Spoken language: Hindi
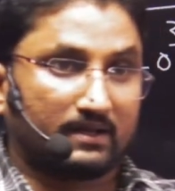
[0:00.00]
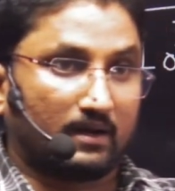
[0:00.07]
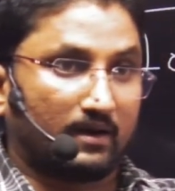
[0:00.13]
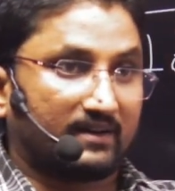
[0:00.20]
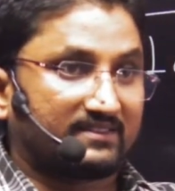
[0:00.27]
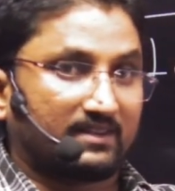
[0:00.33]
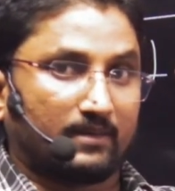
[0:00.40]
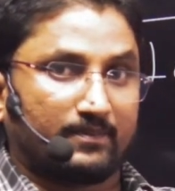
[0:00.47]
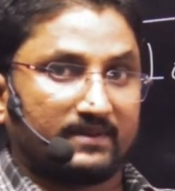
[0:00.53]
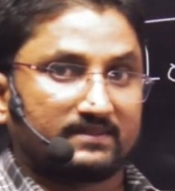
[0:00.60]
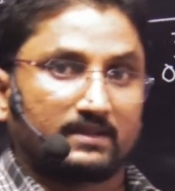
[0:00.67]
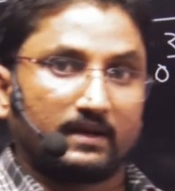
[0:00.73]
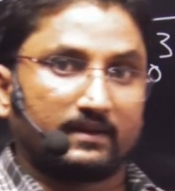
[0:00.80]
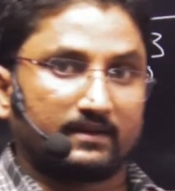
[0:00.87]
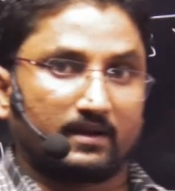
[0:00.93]
अर्थ सरफेस के
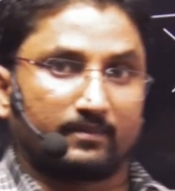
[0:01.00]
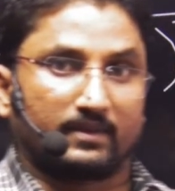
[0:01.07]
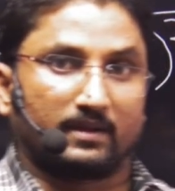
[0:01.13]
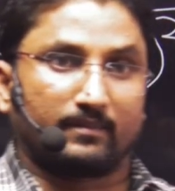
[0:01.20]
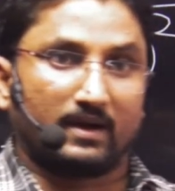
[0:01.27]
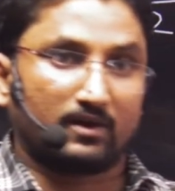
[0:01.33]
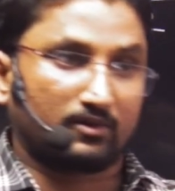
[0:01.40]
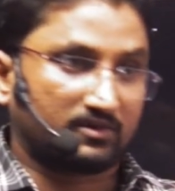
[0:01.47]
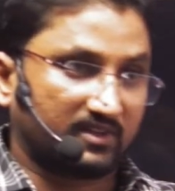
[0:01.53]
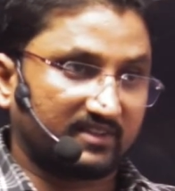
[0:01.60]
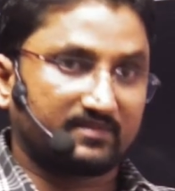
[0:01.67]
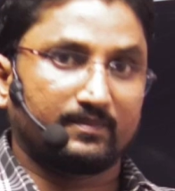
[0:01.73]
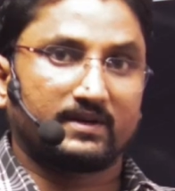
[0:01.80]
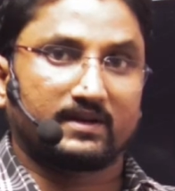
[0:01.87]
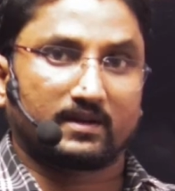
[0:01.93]
नियर में है मान लो 10
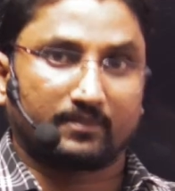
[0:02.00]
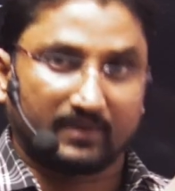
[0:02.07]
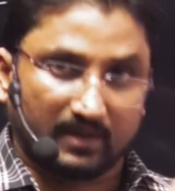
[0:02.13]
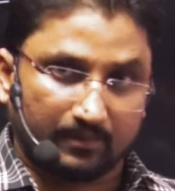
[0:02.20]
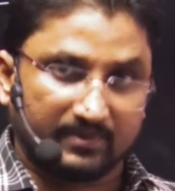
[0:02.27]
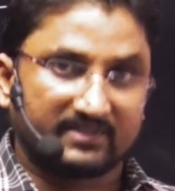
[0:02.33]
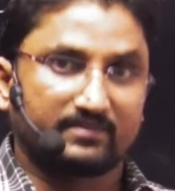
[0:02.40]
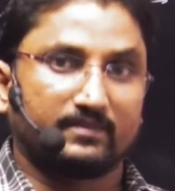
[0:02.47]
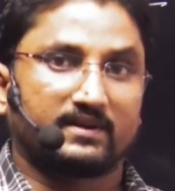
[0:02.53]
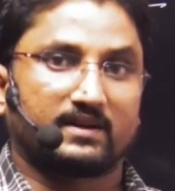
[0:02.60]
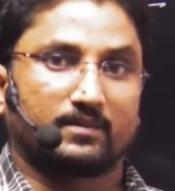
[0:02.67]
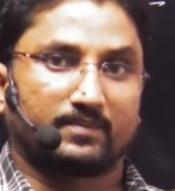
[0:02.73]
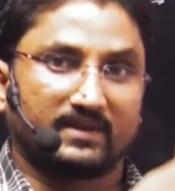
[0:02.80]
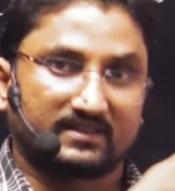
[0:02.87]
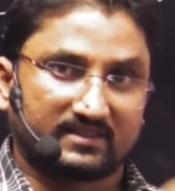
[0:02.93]
मीटर पे 20 मीटर
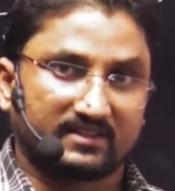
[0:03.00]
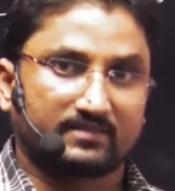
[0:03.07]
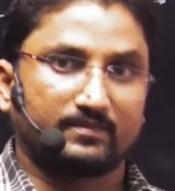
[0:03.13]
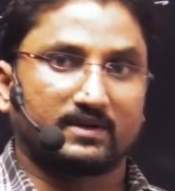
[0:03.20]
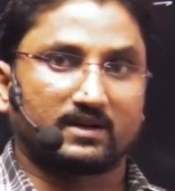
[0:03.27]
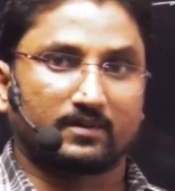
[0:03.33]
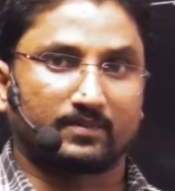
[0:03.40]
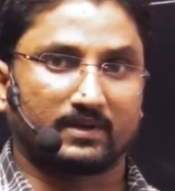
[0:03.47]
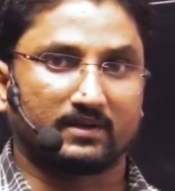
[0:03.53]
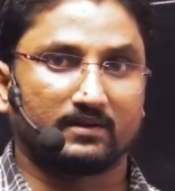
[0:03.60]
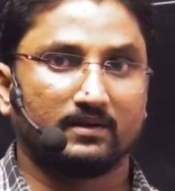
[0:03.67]
पे 30 मीटर पे